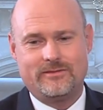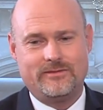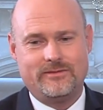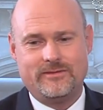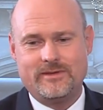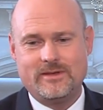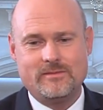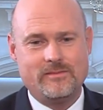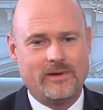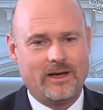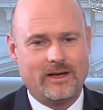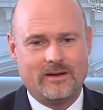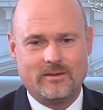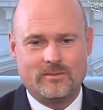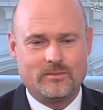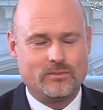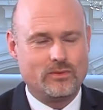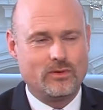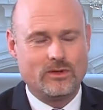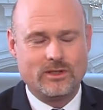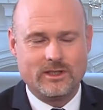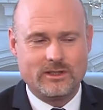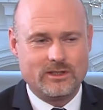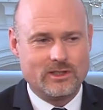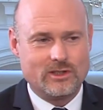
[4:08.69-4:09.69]
wie man
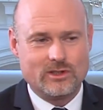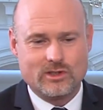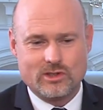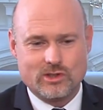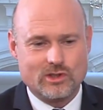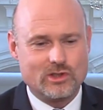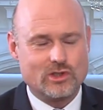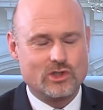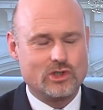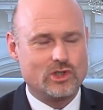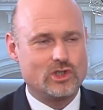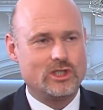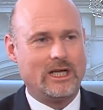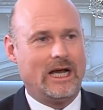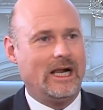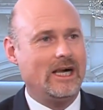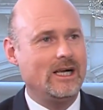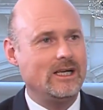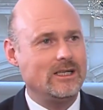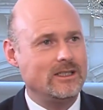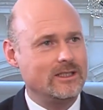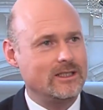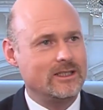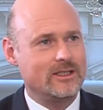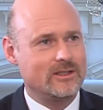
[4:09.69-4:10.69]
politisch
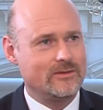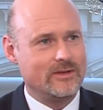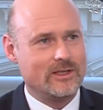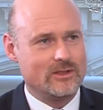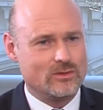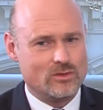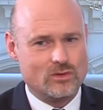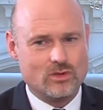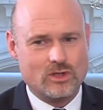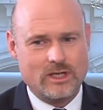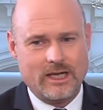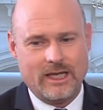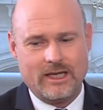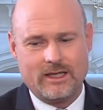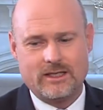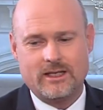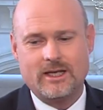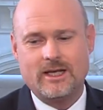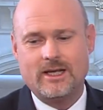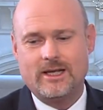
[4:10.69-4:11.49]
gestaltet, das war so schlecht,